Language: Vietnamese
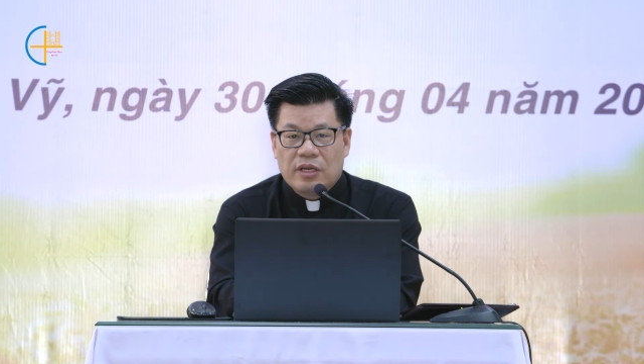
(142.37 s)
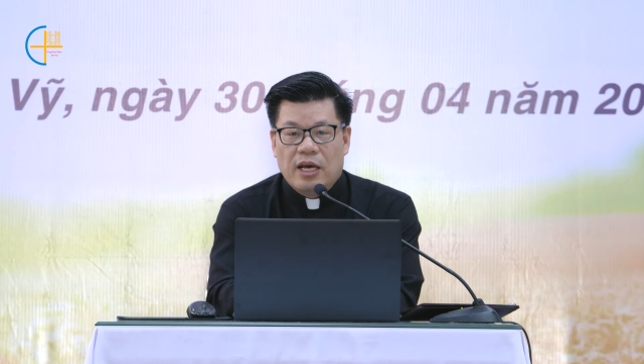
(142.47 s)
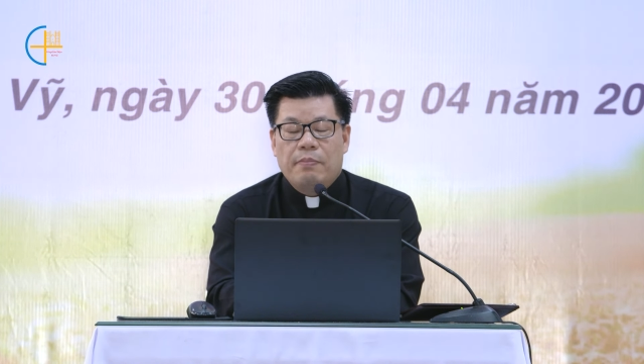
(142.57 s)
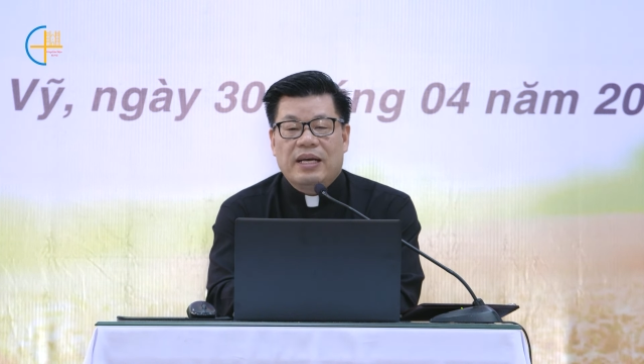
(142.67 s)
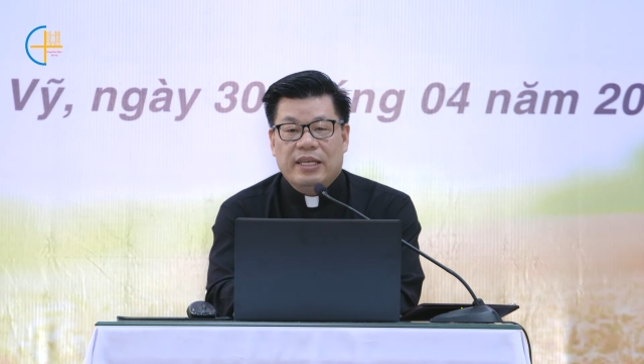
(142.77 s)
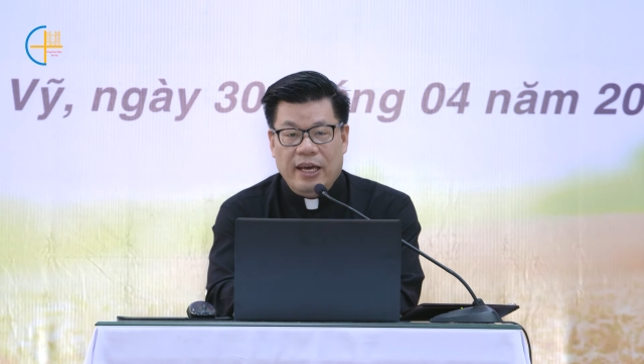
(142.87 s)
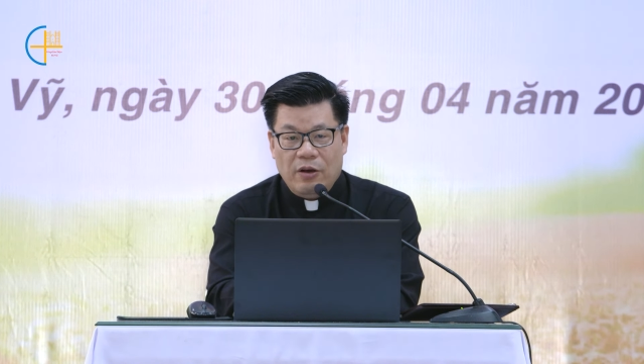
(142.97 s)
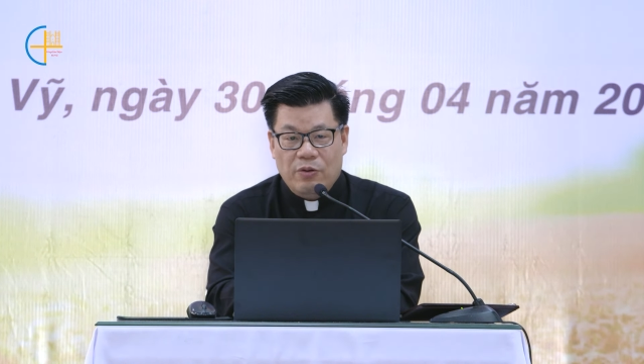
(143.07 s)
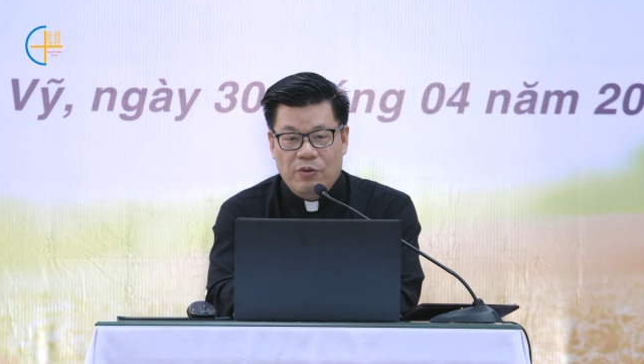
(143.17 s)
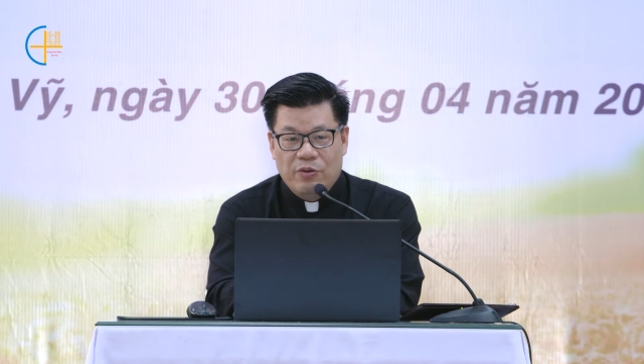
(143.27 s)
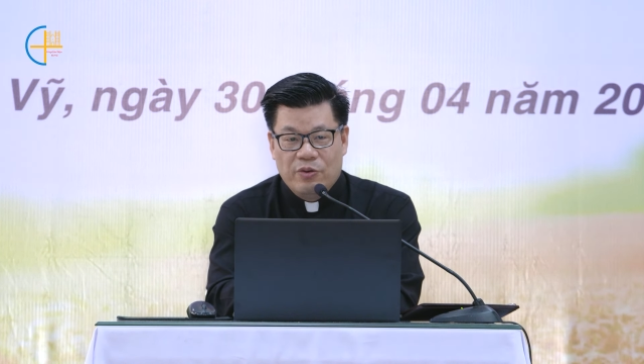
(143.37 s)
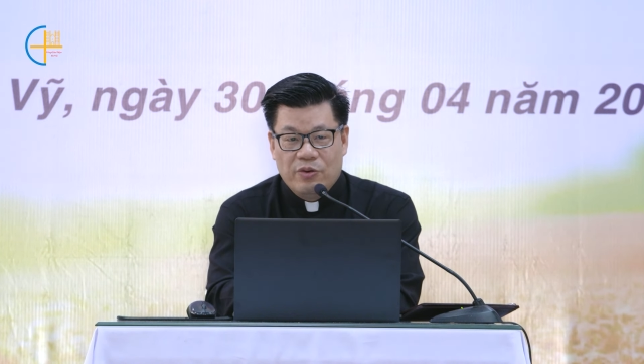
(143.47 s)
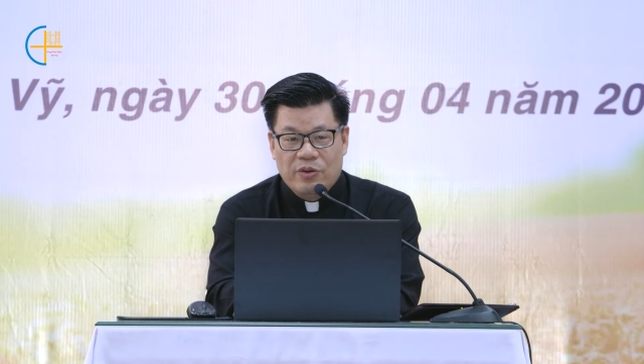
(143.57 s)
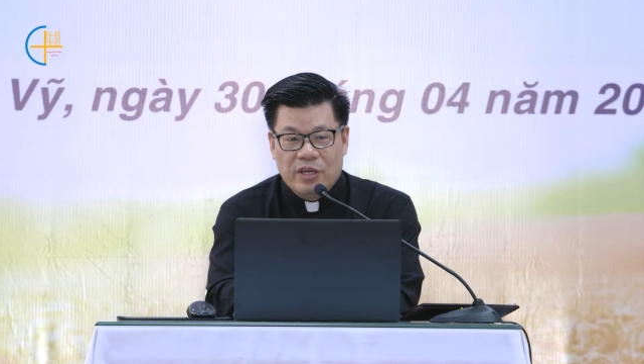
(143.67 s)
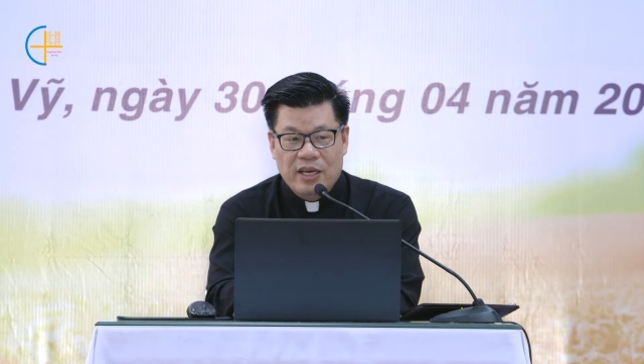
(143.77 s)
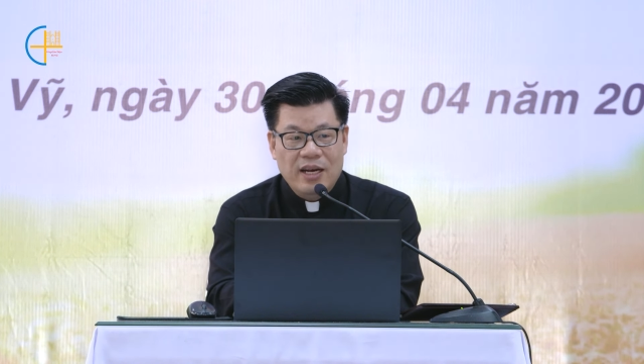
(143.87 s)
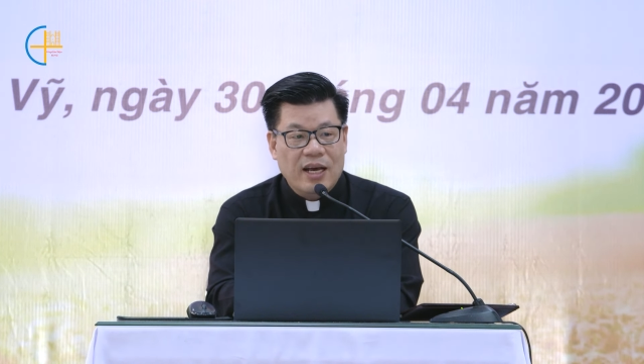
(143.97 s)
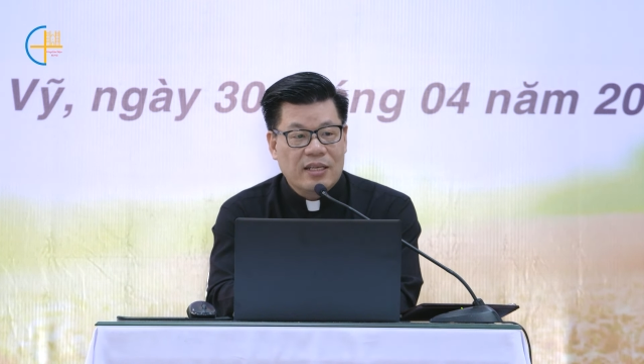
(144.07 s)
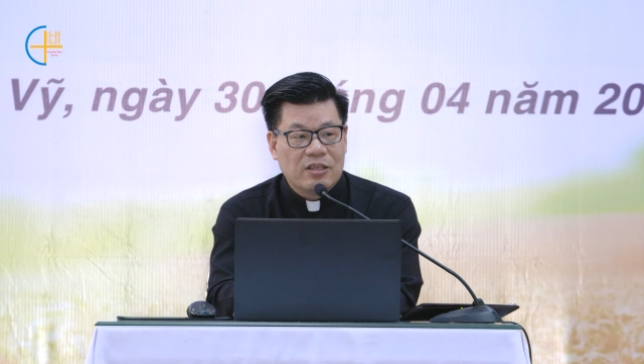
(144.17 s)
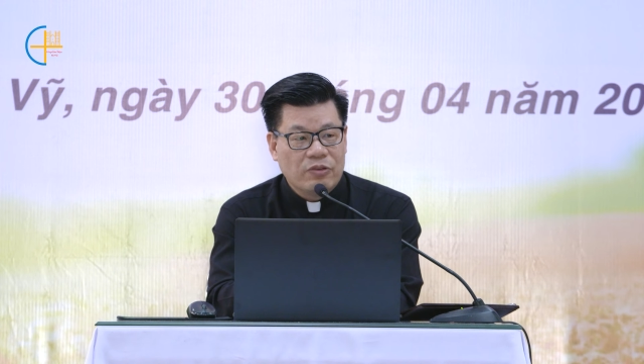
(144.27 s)
để mà theo đấy
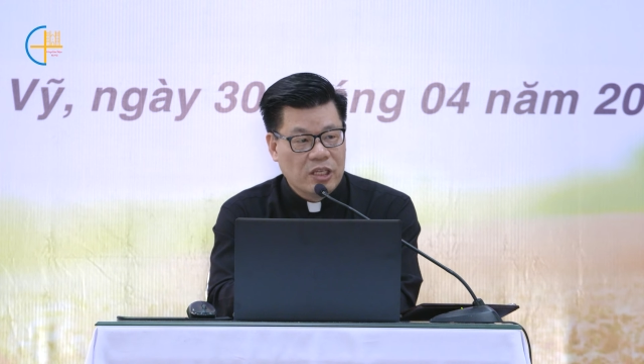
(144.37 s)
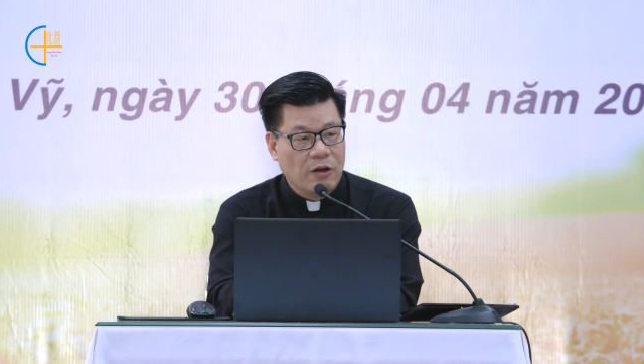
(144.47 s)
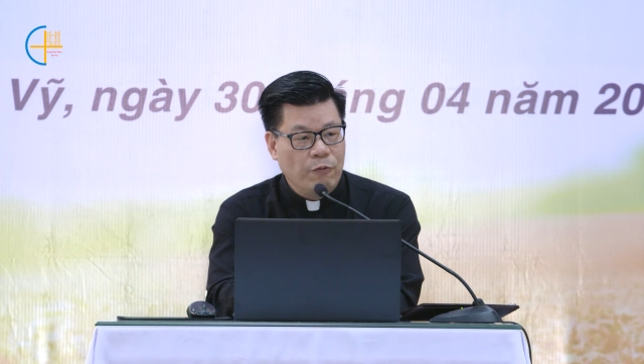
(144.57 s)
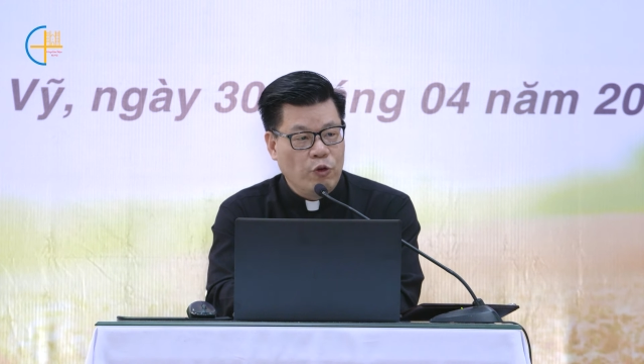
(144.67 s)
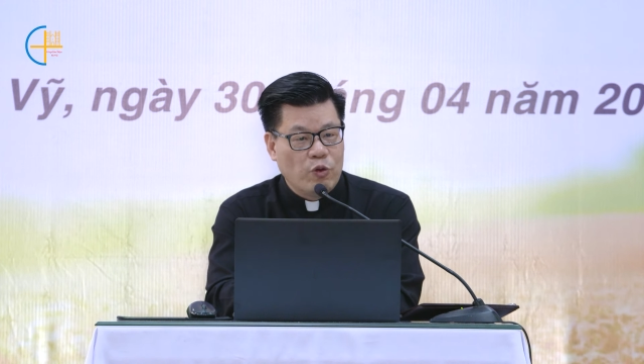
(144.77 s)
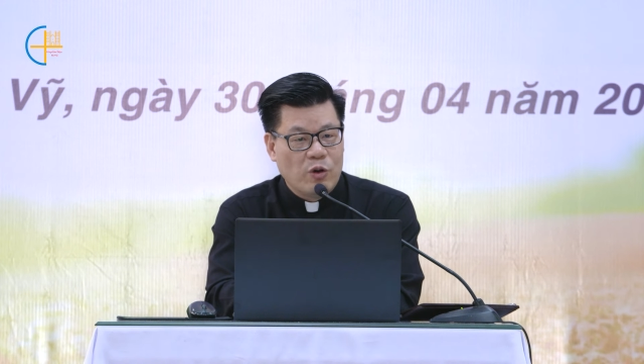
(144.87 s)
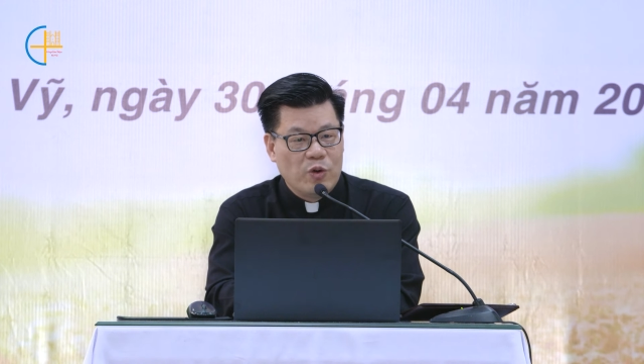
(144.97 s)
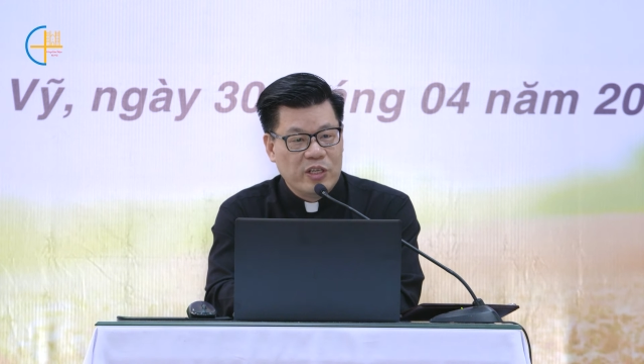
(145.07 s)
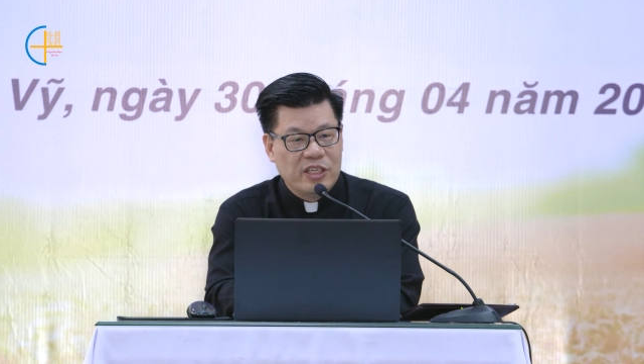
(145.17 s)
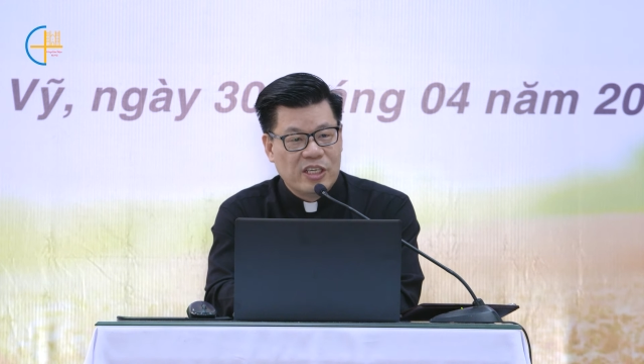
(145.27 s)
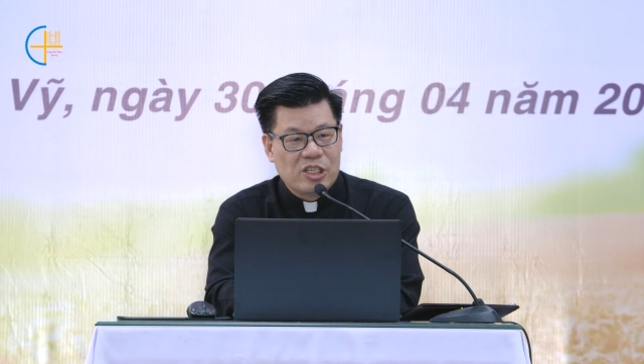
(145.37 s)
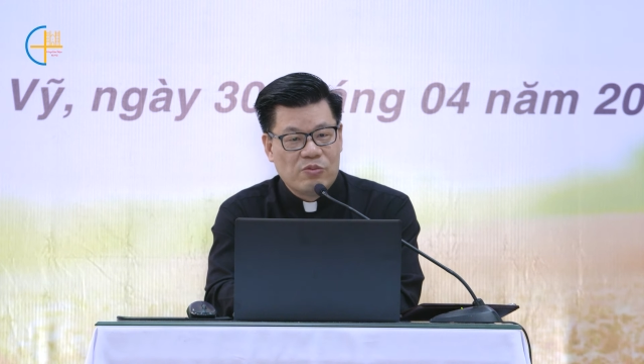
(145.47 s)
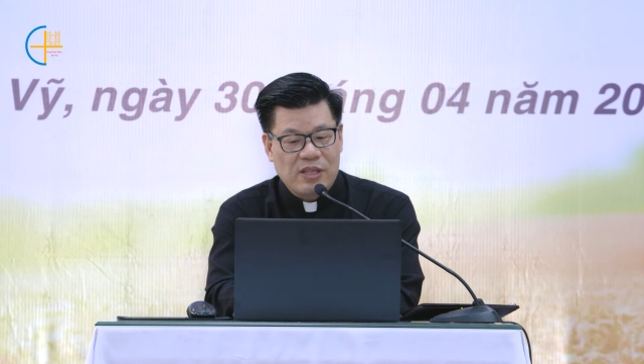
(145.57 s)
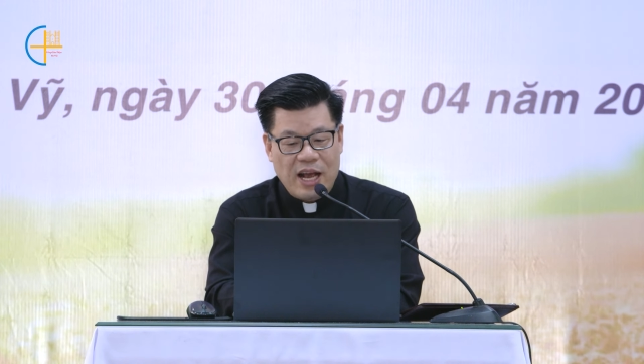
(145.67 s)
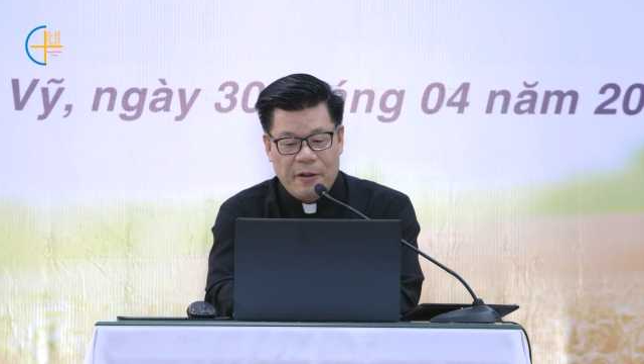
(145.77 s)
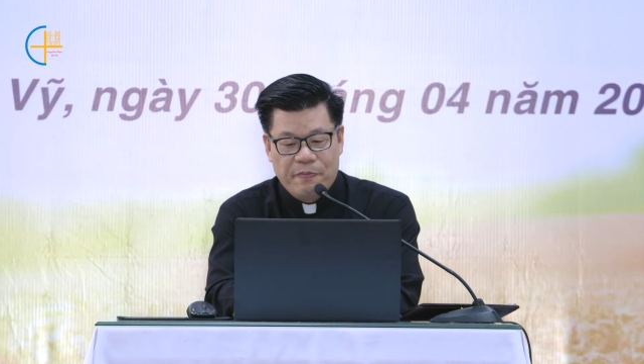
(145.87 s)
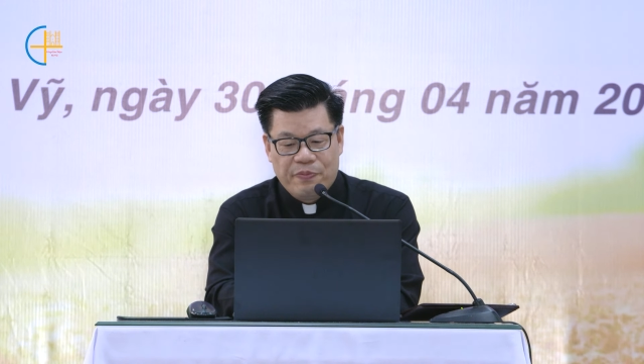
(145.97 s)
là sứ vụ của mỗi người chúng ta